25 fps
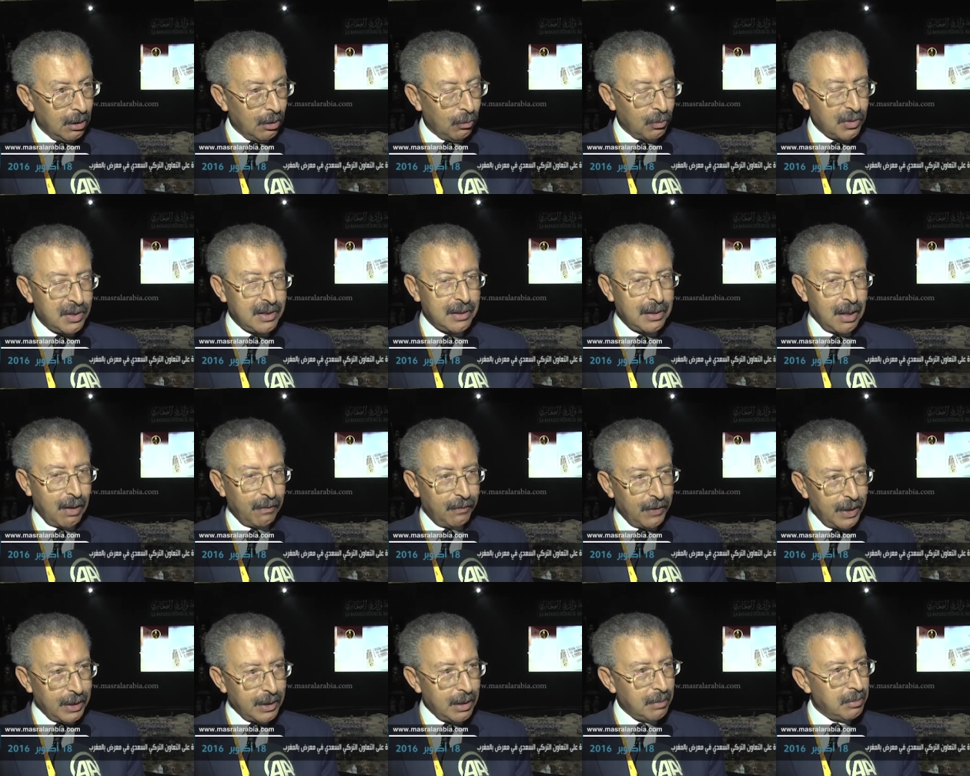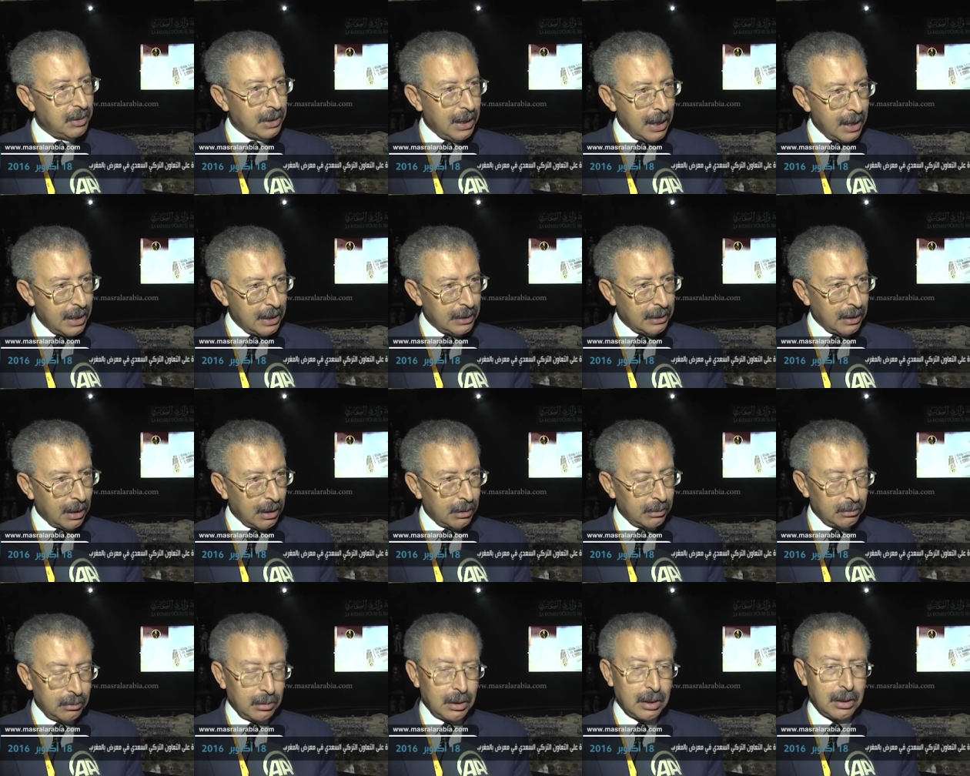واستفاد من
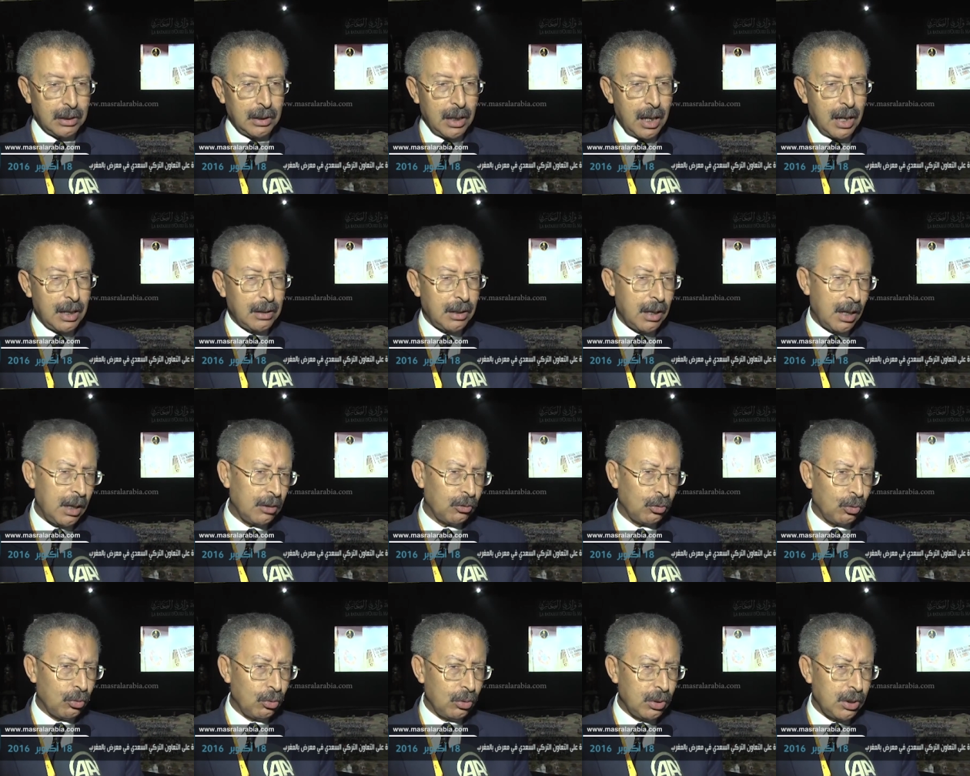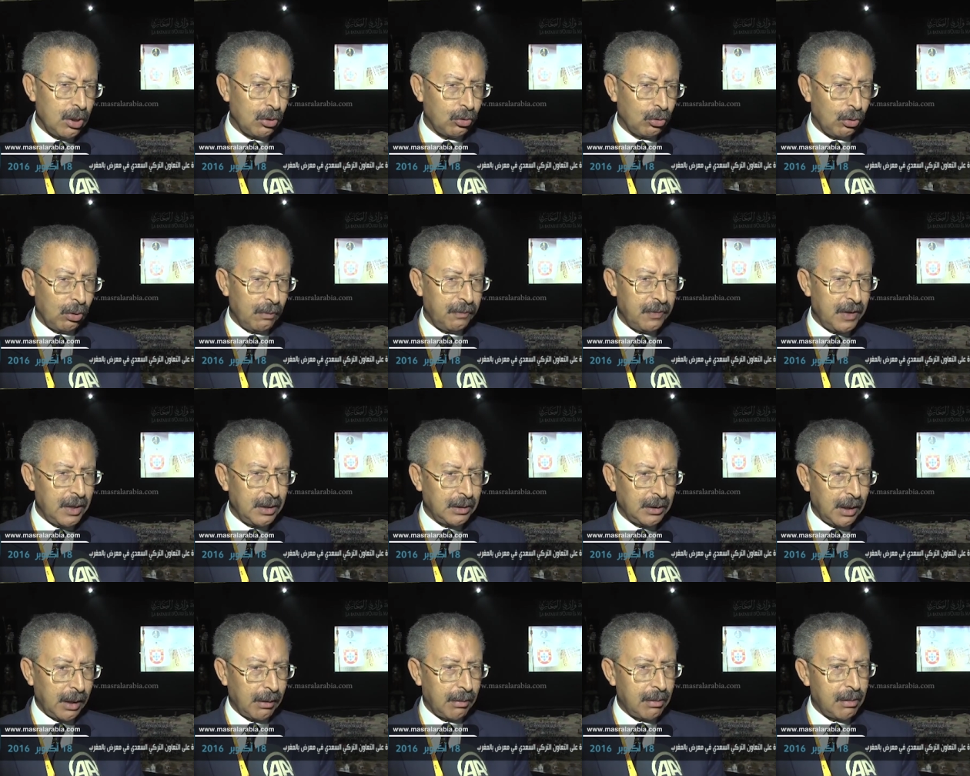هذا بأن هذا أدخل يدخل في
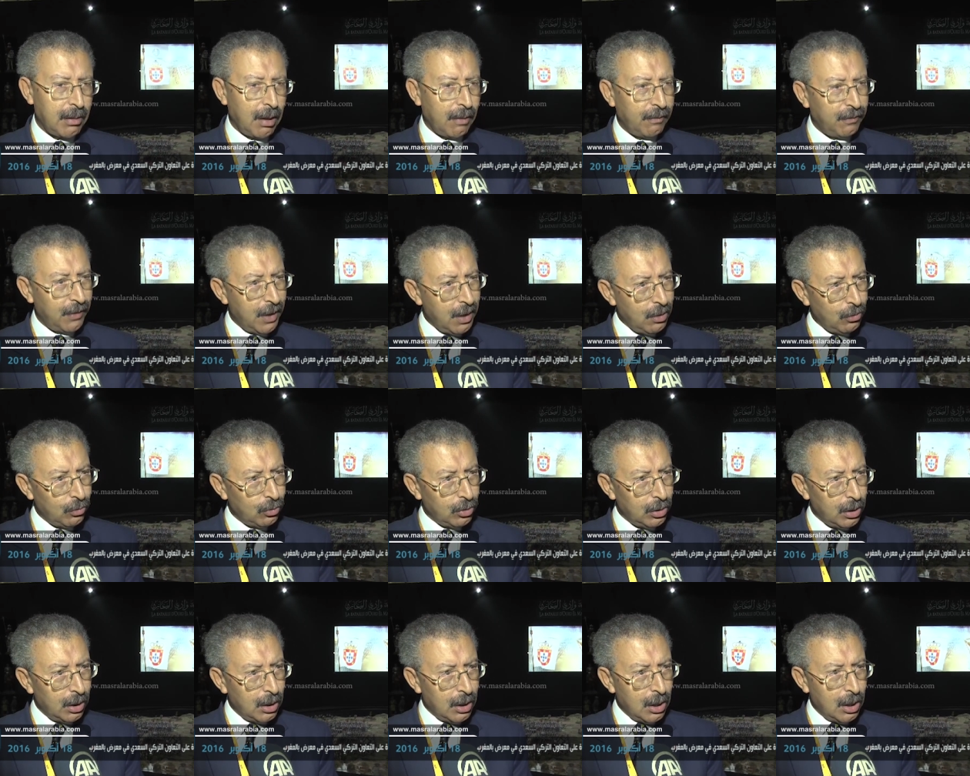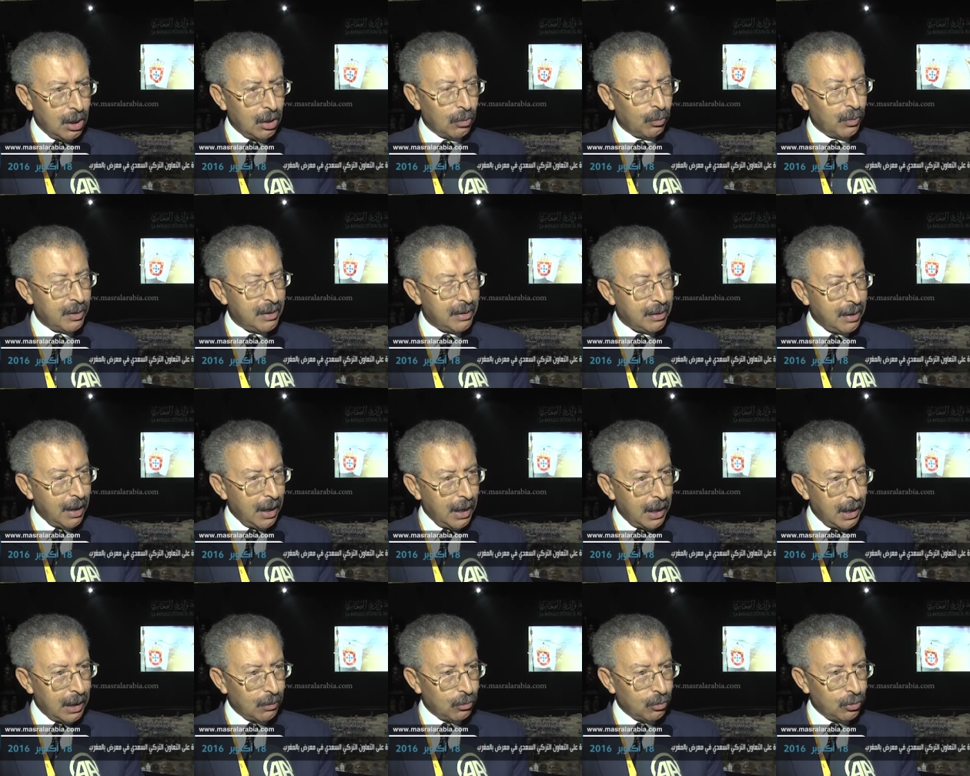إطار التفاعل
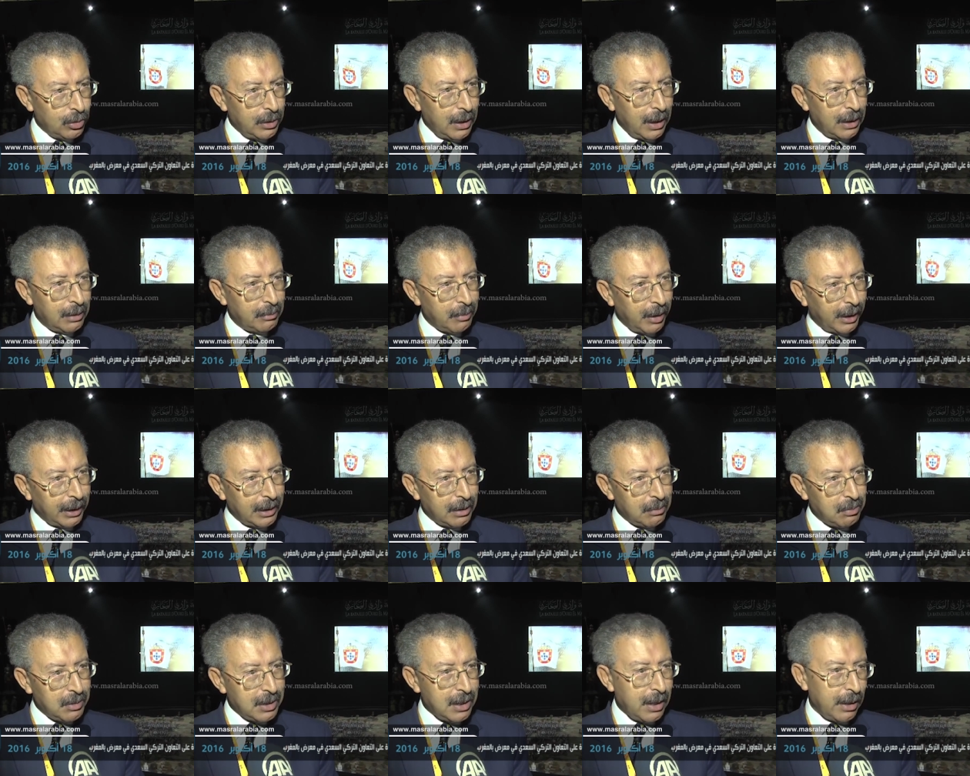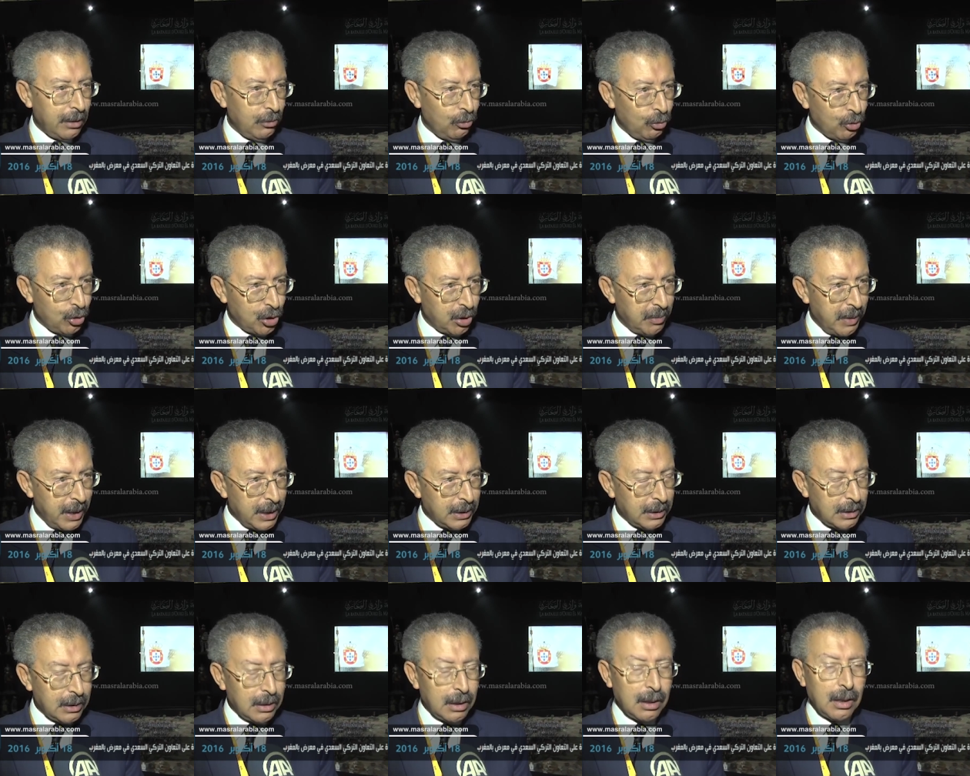والتعاون المغربي
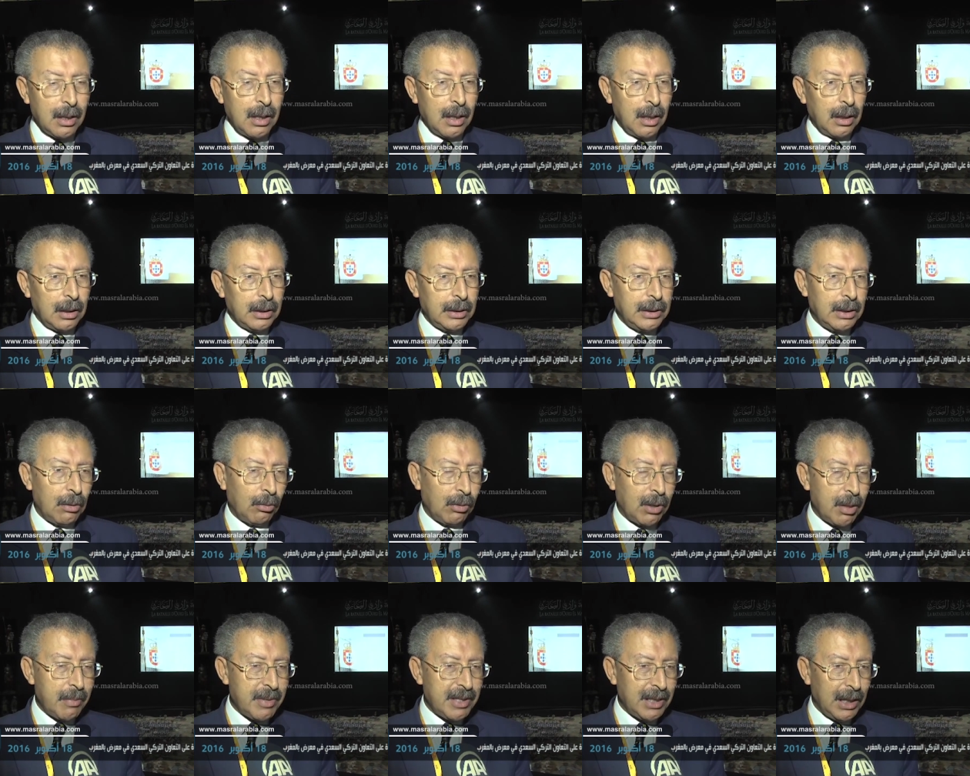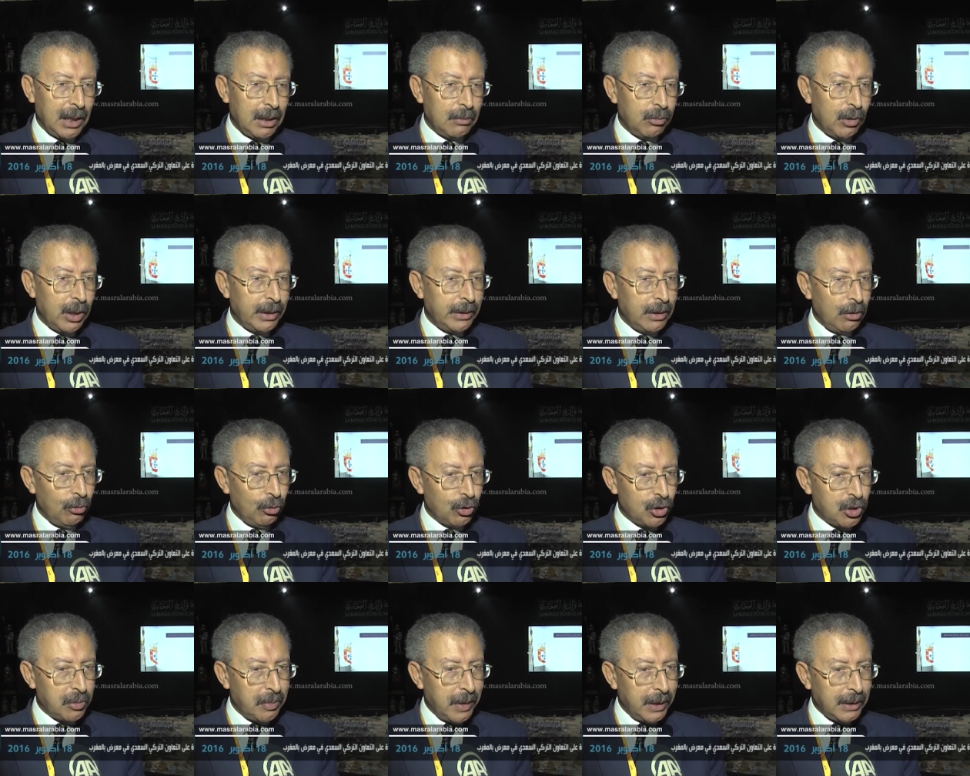العثماني إنه كما تعلمون أن
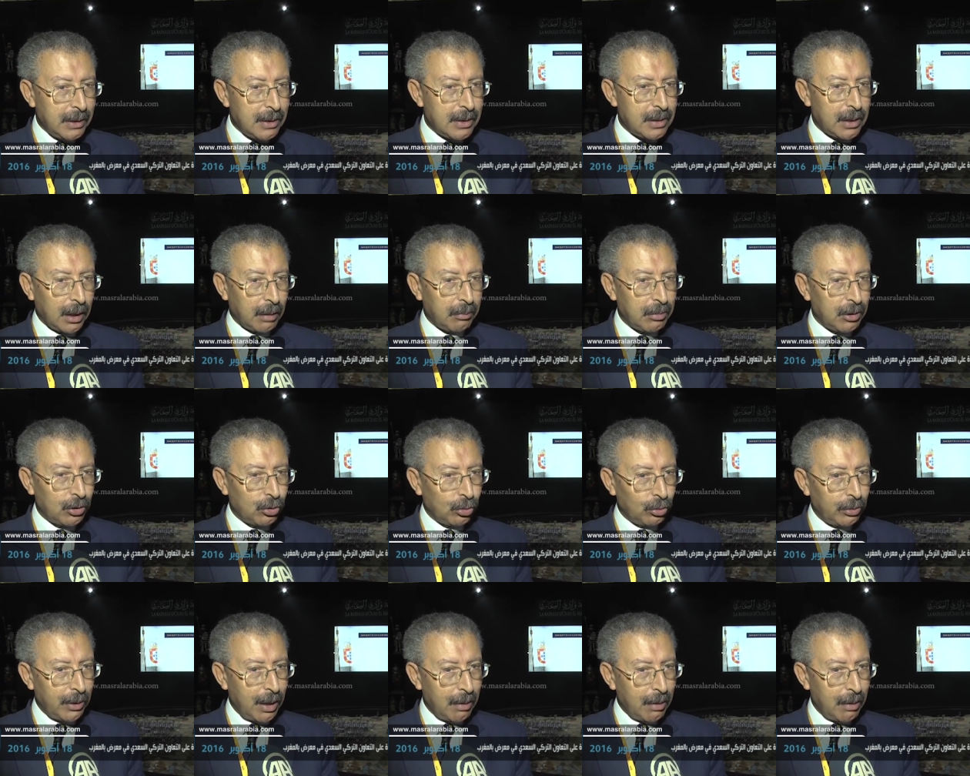العثمانيين تربطنا